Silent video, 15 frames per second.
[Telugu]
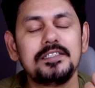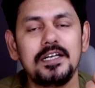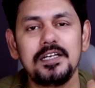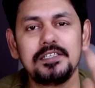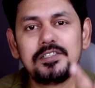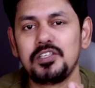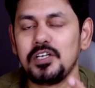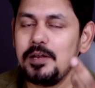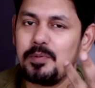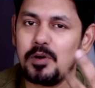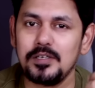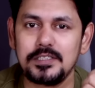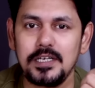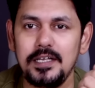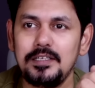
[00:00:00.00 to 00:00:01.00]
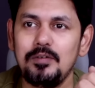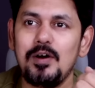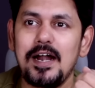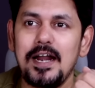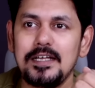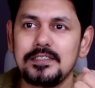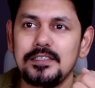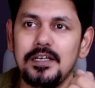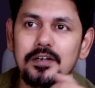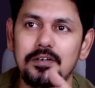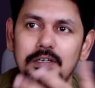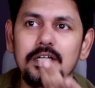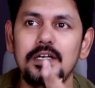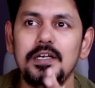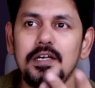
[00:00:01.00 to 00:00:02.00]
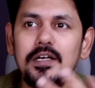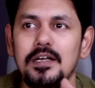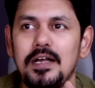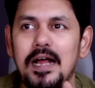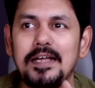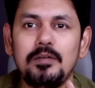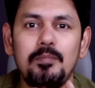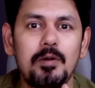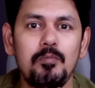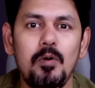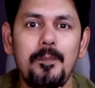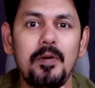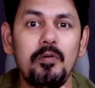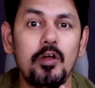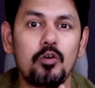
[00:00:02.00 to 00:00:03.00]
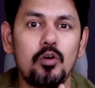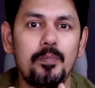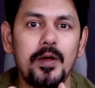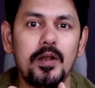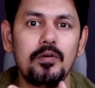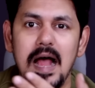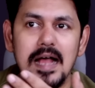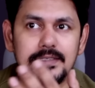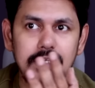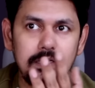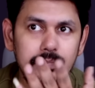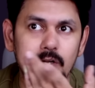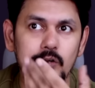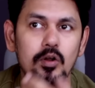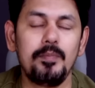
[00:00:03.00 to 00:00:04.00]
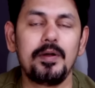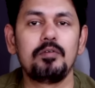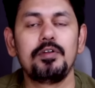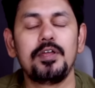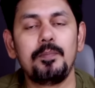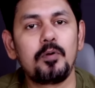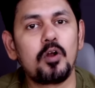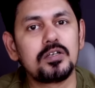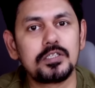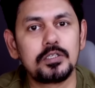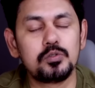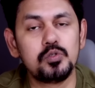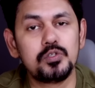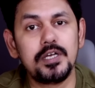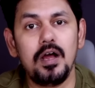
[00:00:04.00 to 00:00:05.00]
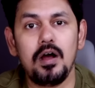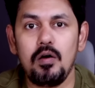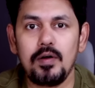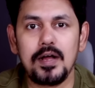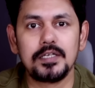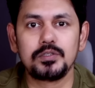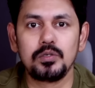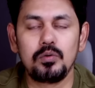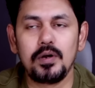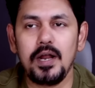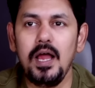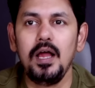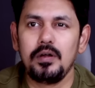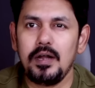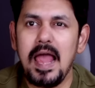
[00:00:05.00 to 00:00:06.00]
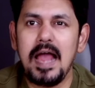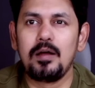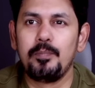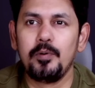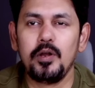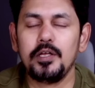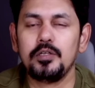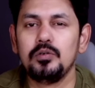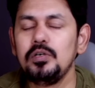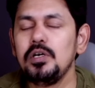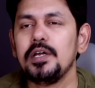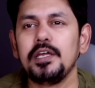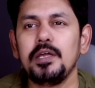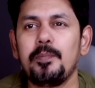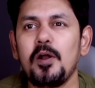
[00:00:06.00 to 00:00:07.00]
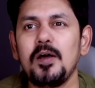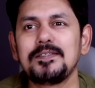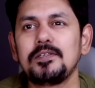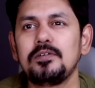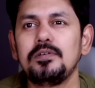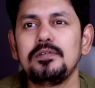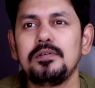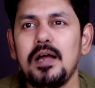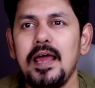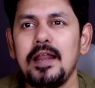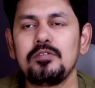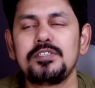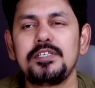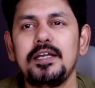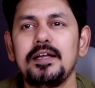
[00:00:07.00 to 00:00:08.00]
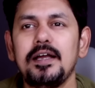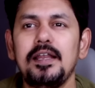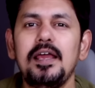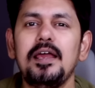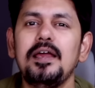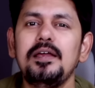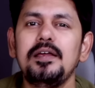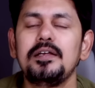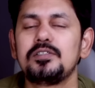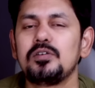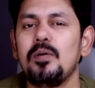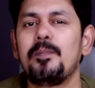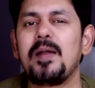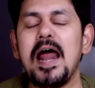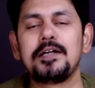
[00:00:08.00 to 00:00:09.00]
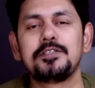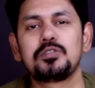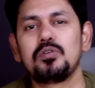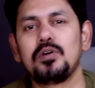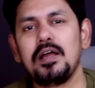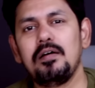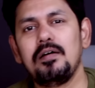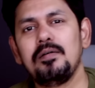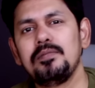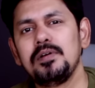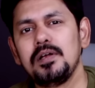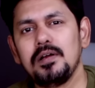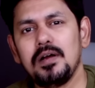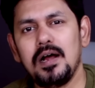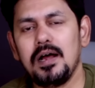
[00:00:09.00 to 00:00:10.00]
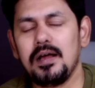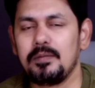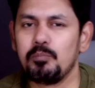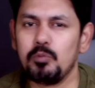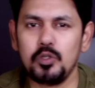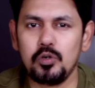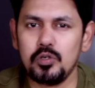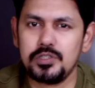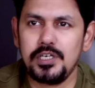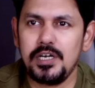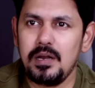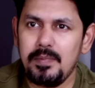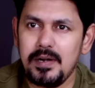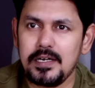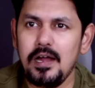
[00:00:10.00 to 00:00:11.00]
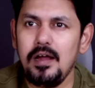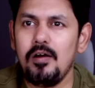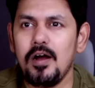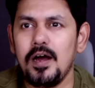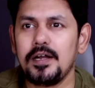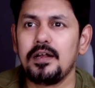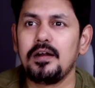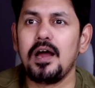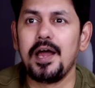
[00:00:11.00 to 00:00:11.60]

ఎయిట్ జనరేషన్ త్రీ ప్రాసెసర్ అయితే వాడేస్తున్నారు అయితే మనం ముప్పై వేల రూపాయలు ఆ సెగ్మెంట్లో మనం ఈ ప్రాసెసర్ చూసే అవకాశం కూడా లేకపోలేదు ఈ ప్రాసెసర్ అనౌన్స్ చేయగానే సో బ్రాండ్స్ కూడా ముందుకు వచ్చినాయి అనమాట హానర్